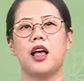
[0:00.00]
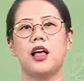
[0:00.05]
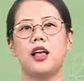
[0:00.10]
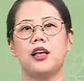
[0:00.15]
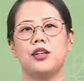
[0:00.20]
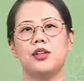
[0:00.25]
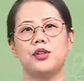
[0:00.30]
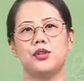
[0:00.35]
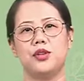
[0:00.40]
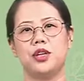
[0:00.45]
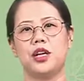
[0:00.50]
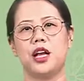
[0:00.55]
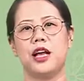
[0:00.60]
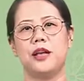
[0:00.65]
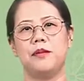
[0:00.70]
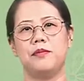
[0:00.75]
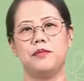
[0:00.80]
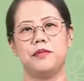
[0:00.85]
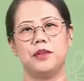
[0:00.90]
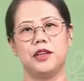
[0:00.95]
虽然
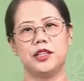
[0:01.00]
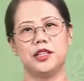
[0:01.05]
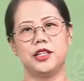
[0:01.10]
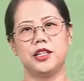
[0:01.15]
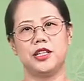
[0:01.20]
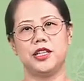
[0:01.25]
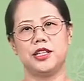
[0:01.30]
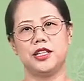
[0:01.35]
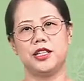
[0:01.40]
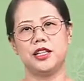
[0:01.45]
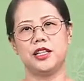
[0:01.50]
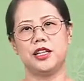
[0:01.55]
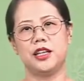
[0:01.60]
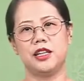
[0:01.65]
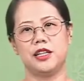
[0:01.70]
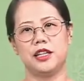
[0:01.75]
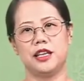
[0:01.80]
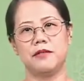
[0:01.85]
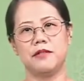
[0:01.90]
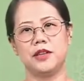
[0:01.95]
明治时期的
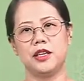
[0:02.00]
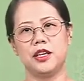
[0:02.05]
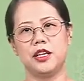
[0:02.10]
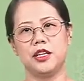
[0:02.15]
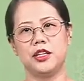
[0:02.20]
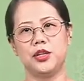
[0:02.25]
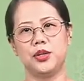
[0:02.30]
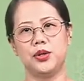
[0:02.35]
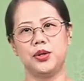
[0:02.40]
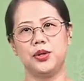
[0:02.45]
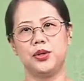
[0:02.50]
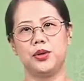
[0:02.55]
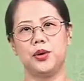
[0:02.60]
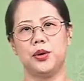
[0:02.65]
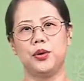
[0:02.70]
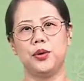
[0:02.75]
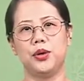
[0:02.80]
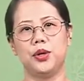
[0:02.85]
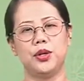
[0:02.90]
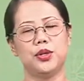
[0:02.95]
言文一致运动
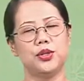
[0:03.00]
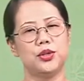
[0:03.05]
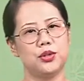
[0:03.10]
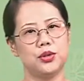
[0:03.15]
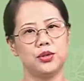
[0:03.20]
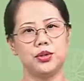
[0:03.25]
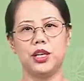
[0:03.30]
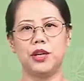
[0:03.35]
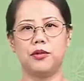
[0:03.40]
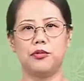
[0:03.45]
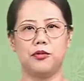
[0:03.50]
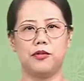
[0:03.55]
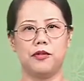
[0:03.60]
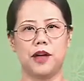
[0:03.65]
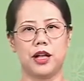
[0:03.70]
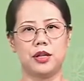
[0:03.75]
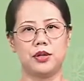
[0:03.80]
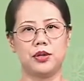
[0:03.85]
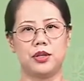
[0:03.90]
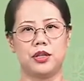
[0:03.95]
注定无法
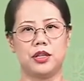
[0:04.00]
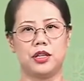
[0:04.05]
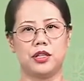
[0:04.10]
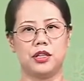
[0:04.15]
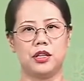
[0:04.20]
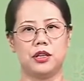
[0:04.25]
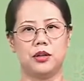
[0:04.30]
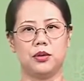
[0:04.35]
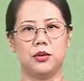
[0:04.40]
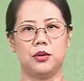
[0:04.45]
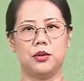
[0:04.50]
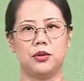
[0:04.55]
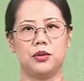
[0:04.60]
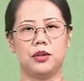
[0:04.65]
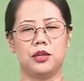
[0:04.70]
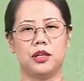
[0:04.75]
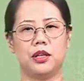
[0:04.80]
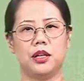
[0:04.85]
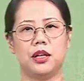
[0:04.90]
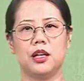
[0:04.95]
取得成功，
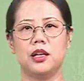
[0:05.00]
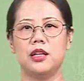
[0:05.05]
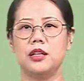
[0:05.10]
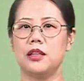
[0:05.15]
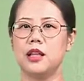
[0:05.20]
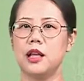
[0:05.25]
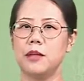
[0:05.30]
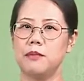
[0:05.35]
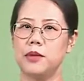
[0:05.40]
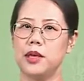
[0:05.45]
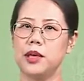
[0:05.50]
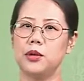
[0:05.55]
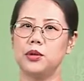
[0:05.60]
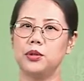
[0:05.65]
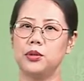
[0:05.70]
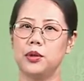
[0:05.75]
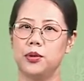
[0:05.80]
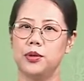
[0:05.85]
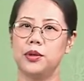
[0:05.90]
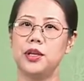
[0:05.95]
但没有
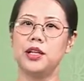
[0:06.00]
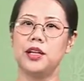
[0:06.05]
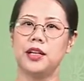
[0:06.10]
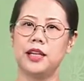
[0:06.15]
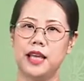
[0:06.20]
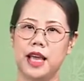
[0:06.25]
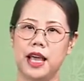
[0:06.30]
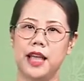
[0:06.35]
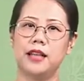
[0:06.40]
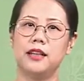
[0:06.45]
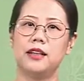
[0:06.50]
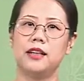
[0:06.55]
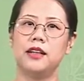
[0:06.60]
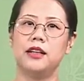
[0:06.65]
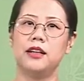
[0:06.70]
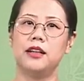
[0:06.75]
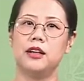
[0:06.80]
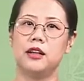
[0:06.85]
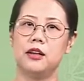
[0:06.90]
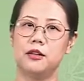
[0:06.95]
统一的言
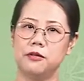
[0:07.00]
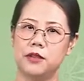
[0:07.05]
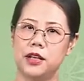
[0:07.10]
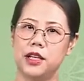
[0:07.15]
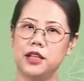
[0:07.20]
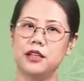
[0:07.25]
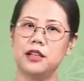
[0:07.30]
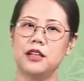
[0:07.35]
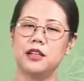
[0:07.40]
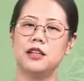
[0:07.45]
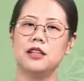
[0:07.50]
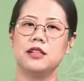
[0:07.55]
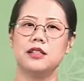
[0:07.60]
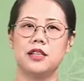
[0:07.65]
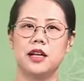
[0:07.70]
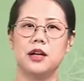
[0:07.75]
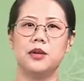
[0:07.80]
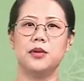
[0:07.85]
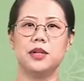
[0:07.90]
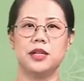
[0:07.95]
和文
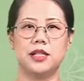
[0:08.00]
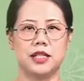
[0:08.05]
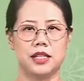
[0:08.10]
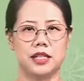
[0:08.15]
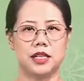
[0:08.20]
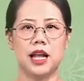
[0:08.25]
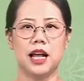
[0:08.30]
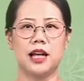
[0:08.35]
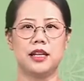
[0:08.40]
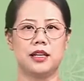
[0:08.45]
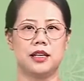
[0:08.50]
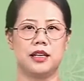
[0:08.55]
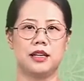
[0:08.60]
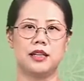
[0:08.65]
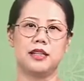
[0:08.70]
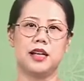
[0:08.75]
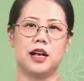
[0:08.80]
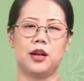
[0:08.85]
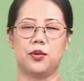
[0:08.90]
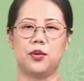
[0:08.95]
将会极大的影
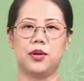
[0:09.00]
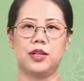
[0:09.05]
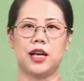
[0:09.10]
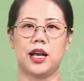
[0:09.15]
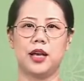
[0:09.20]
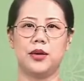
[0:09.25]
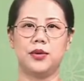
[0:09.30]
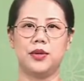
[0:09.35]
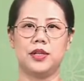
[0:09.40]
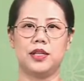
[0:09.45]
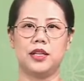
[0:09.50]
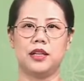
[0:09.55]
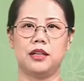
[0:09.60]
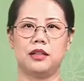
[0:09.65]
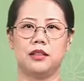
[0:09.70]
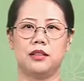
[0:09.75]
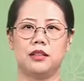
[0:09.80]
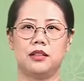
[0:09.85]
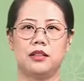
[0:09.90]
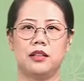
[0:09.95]
响国家运行，
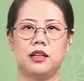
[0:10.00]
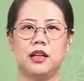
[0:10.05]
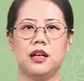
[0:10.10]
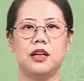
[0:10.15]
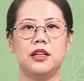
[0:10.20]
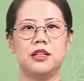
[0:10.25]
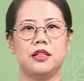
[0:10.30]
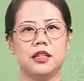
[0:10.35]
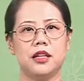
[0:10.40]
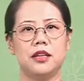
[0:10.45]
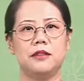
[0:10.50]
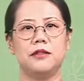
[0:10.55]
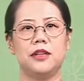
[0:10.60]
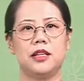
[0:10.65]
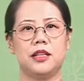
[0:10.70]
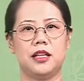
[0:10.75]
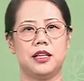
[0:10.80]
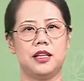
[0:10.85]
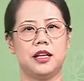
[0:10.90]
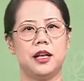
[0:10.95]
这一问
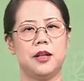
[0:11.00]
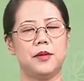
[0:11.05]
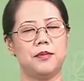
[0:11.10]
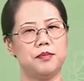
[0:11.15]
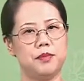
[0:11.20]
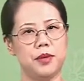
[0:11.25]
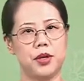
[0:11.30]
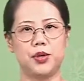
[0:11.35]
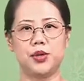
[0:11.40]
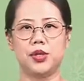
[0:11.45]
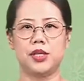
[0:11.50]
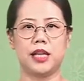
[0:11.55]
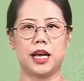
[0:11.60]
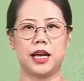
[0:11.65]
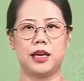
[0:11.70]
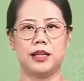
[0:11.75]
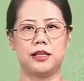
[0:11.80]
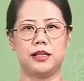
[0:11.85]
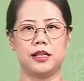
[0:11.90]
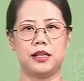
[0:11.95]
题呢必须加
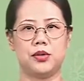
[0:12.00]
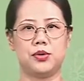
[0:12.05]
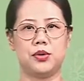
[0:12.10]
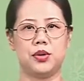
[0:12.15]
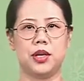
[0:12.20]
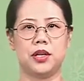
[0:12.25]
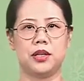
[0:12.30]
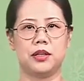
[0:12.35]
以解决。